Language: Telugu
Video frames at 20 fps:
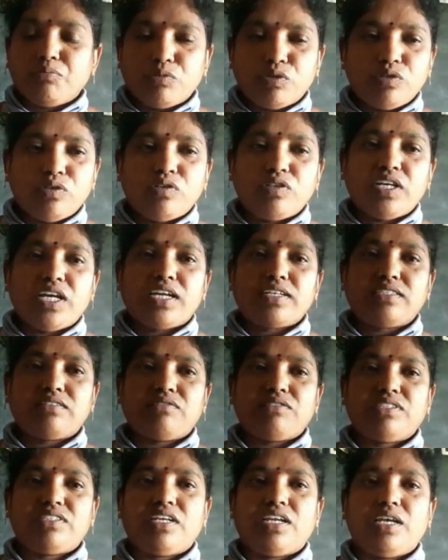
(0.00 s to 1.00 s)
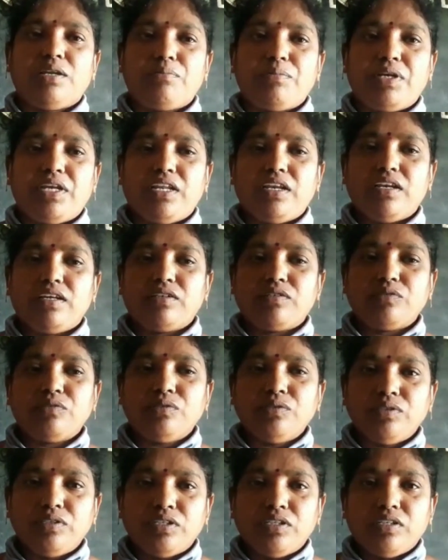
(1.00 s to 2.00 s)
మూడు నుండి ఆరు సంవత్సరాల పిల్లలకు
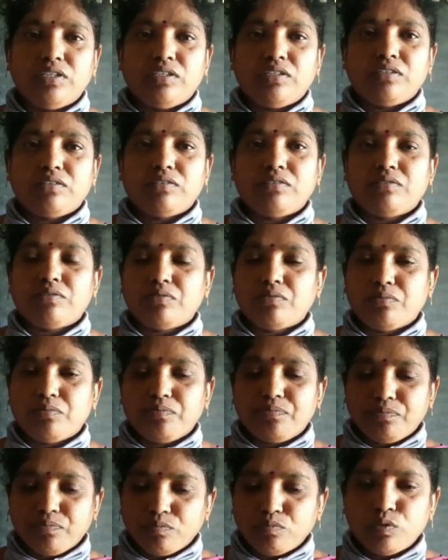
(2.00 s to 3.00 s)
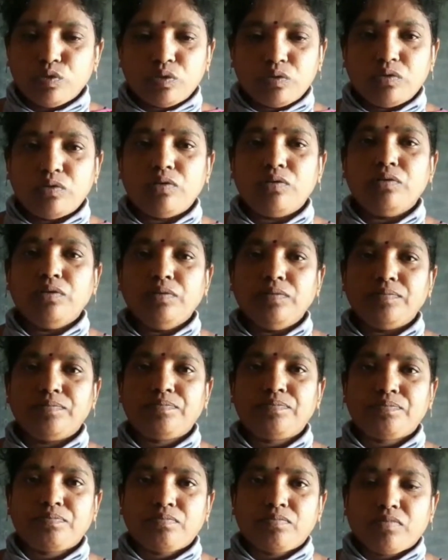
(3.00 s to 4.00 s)
మురుకులు
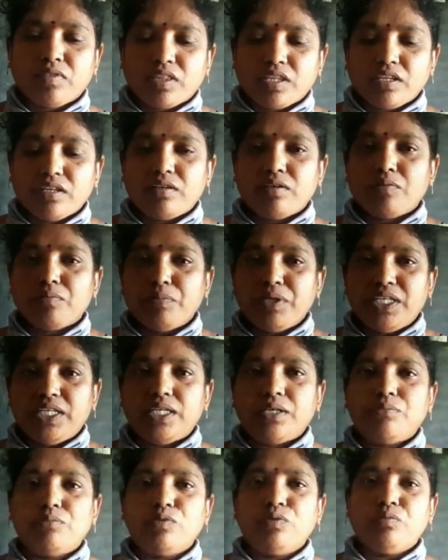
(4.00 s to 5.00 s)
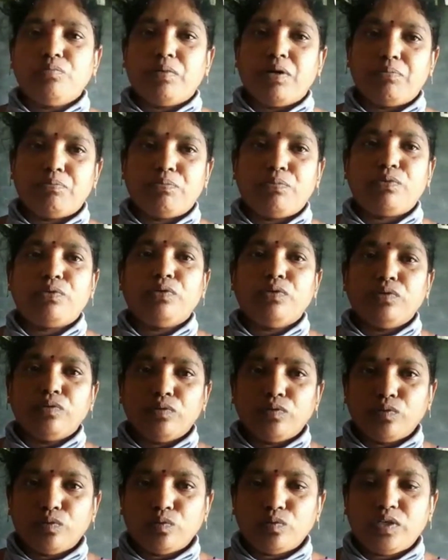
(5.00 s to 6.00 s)
బియ్యము పప్పు
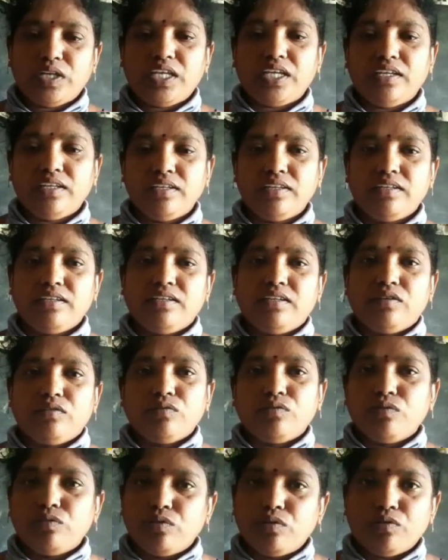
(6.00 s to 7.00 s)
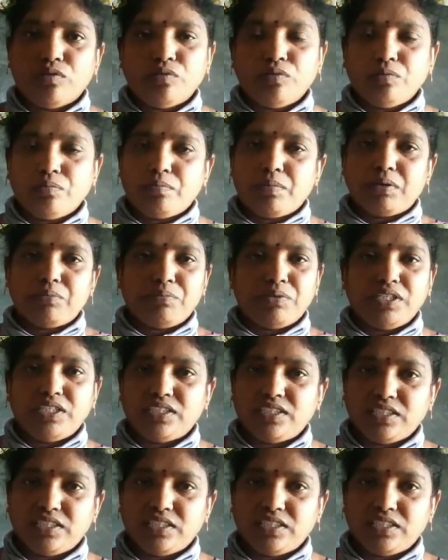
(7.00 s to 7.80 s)
నూనె గుడ్లు పంపిణీ